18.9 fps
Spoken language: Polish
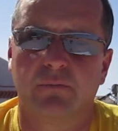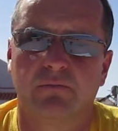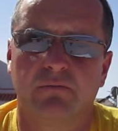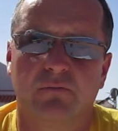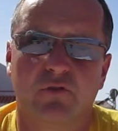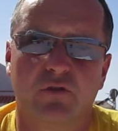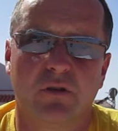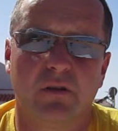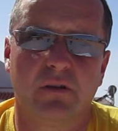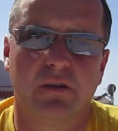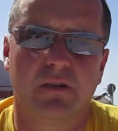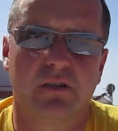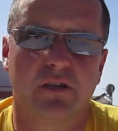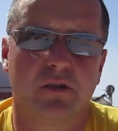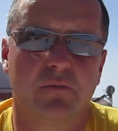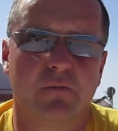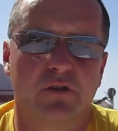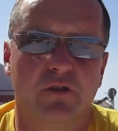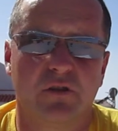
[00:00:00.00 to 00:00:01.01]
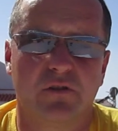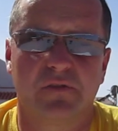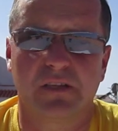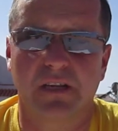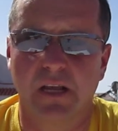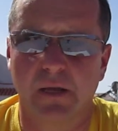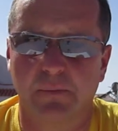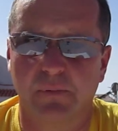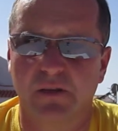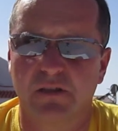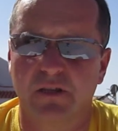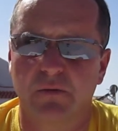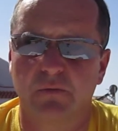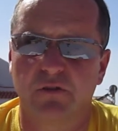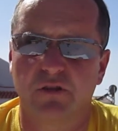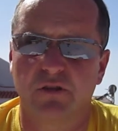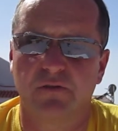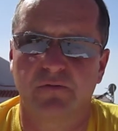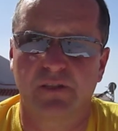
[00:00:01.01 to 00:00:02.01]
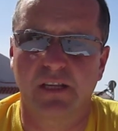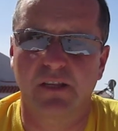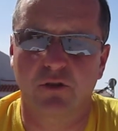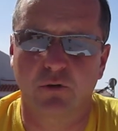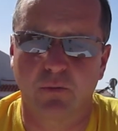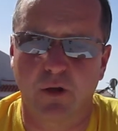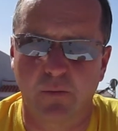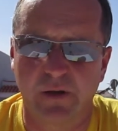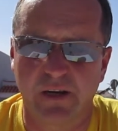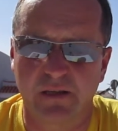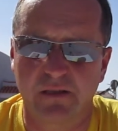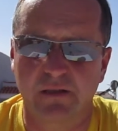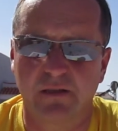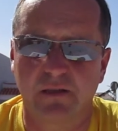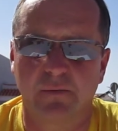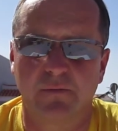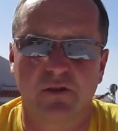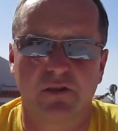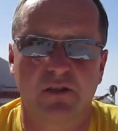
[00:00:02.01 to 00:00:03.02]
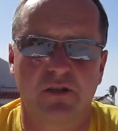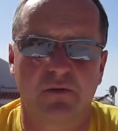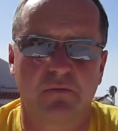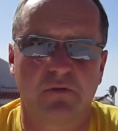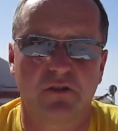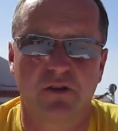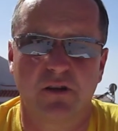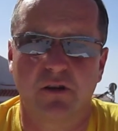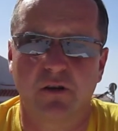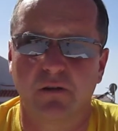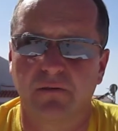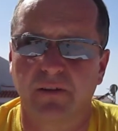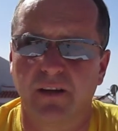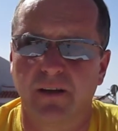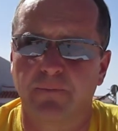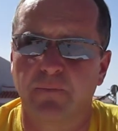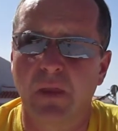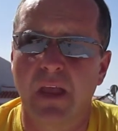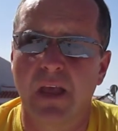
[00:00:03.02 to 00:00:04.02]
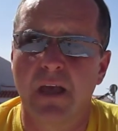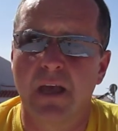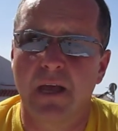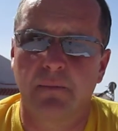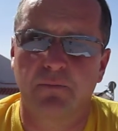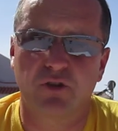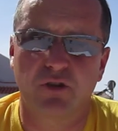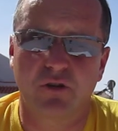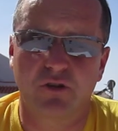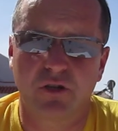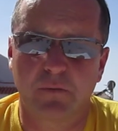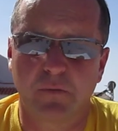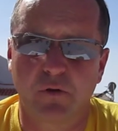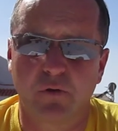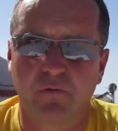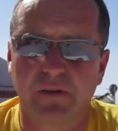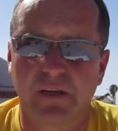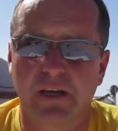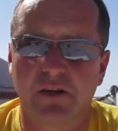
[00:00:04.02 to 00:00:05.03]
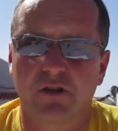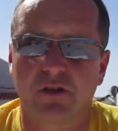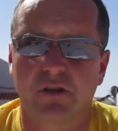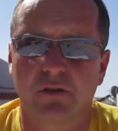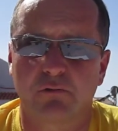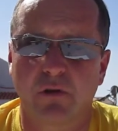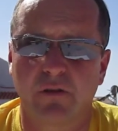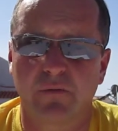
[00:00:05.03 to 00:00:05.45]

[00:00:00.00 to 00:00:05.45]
y, czyli jesteśmy gdzieś w sklepie, jesteśmy gdzieś w centrum komercyjnym, jesteśmy gdziekolwiek, przynosimy również złe